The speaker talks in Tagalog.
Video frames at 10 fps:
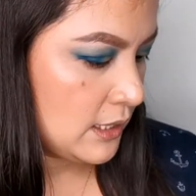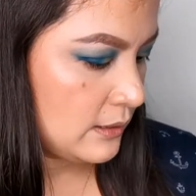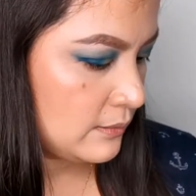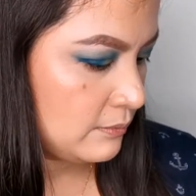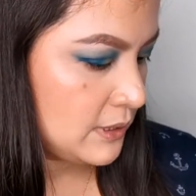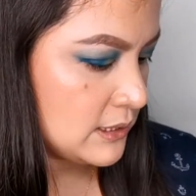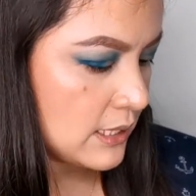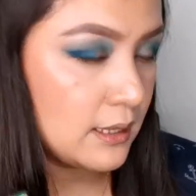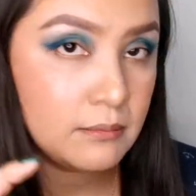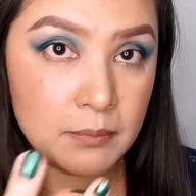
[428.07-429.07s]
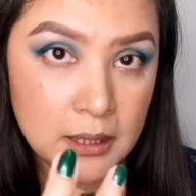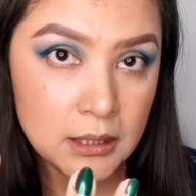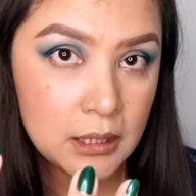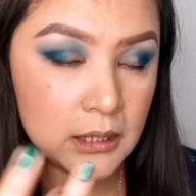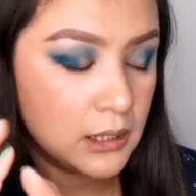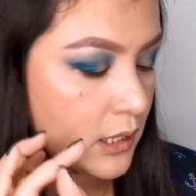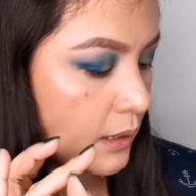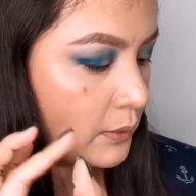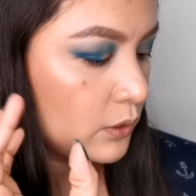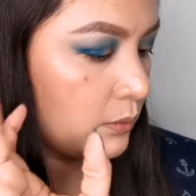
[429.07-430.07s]
Ayan, minsan pink yung
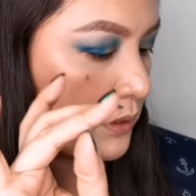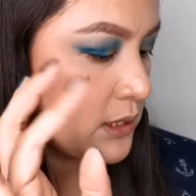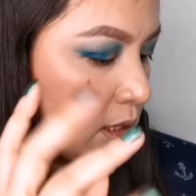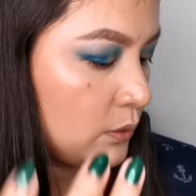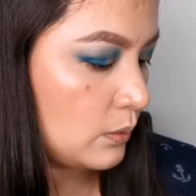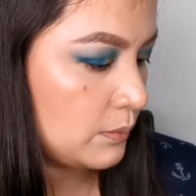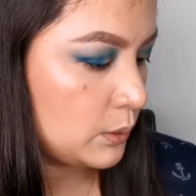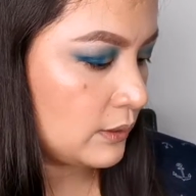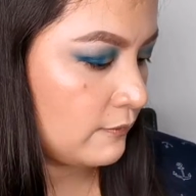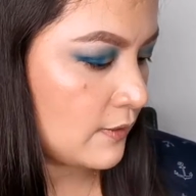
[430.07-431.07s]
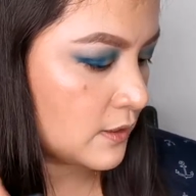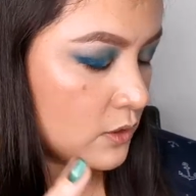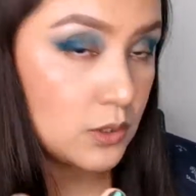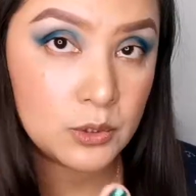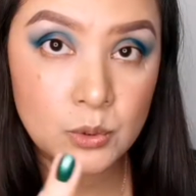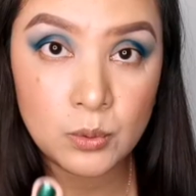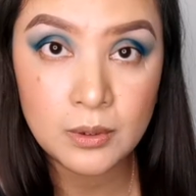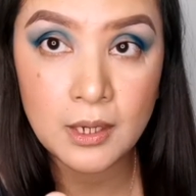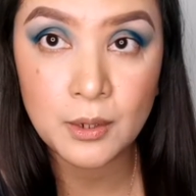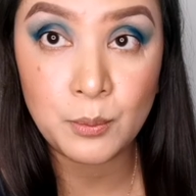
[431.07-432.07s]
ginagamit ko minsan tong beauty finger,
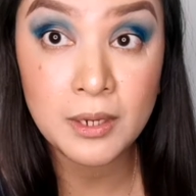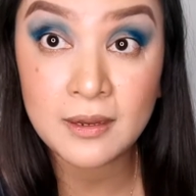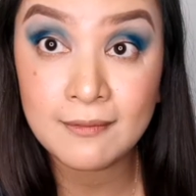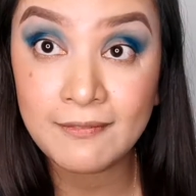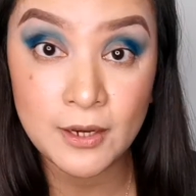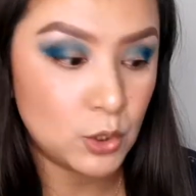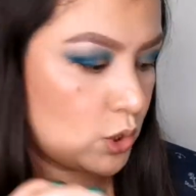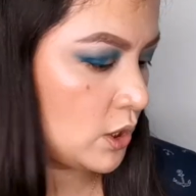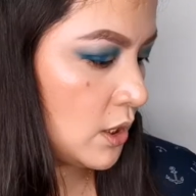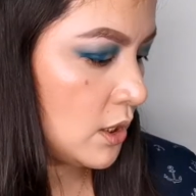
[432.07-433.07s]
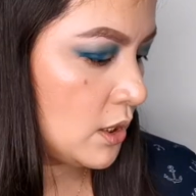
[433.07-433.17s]
tong uh, ring finger.